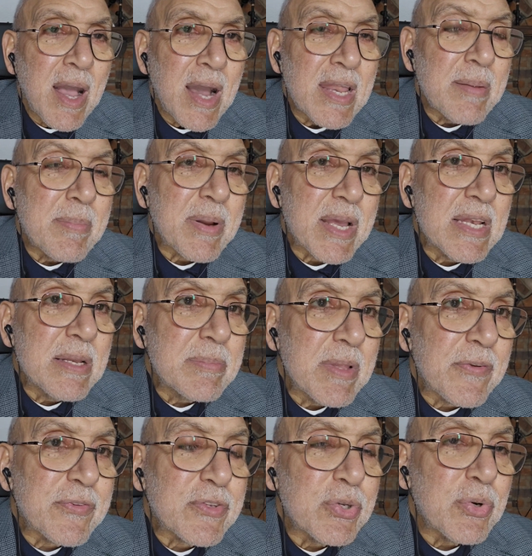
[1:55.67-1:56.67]
أنا بكلم
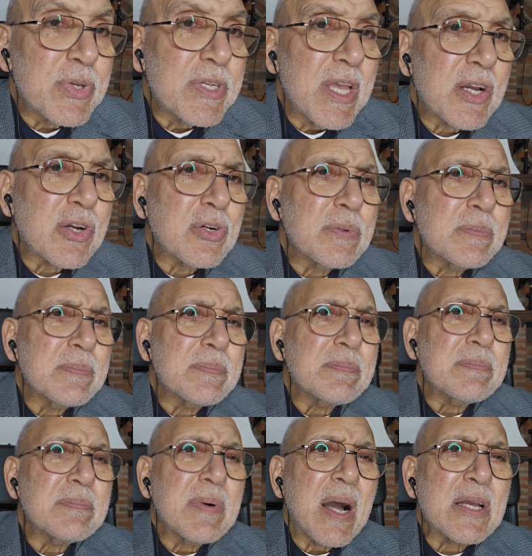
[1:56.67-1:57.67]
نفسي وإياكم
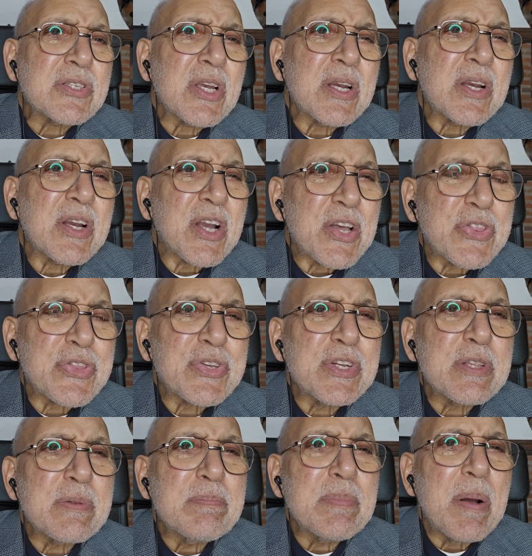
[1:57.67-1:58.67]
عشان
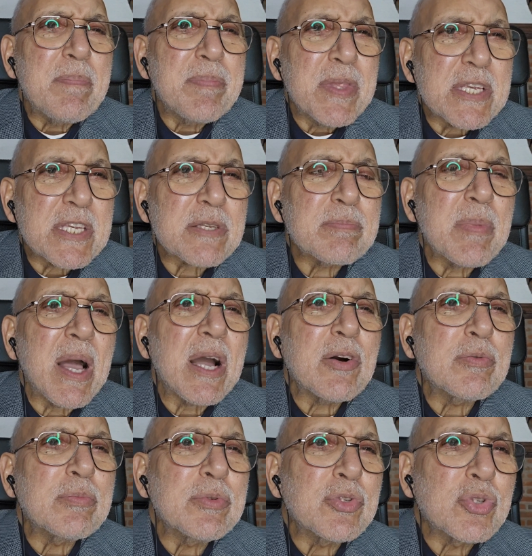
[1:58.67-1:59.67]
كثرة ما بنسمع
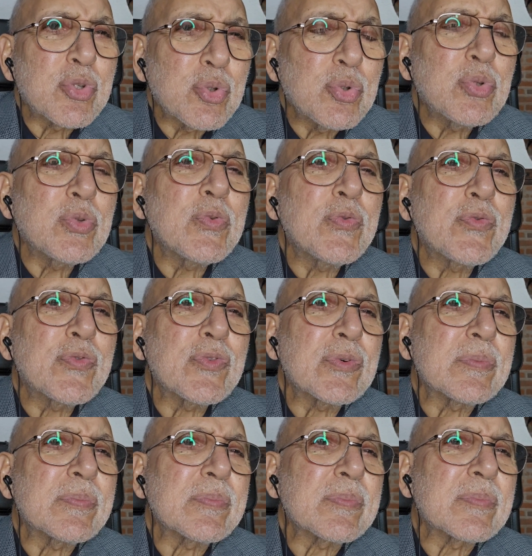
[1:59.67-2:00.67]
وبنشوف
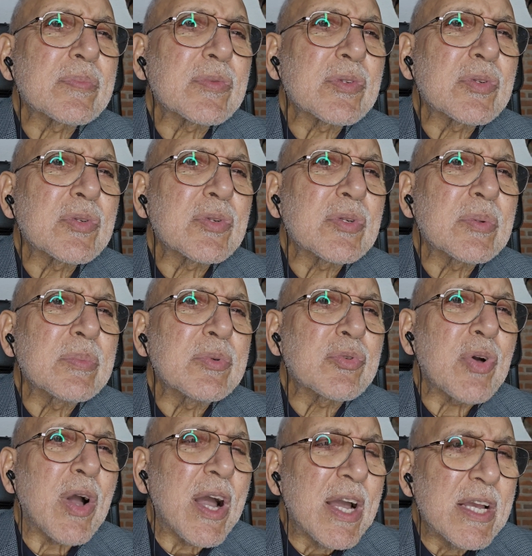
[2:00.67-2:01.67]

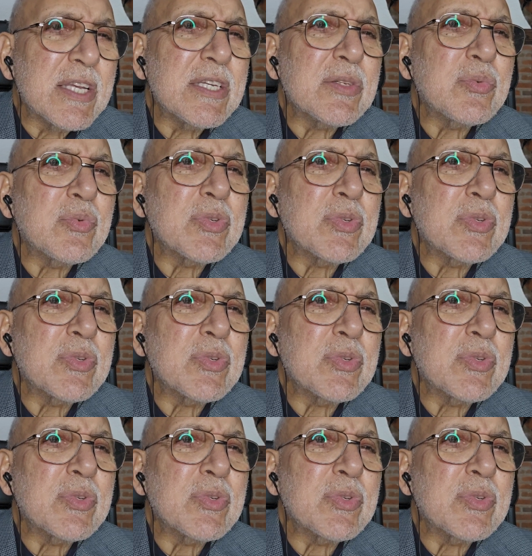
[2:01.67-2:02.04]
وبنعاين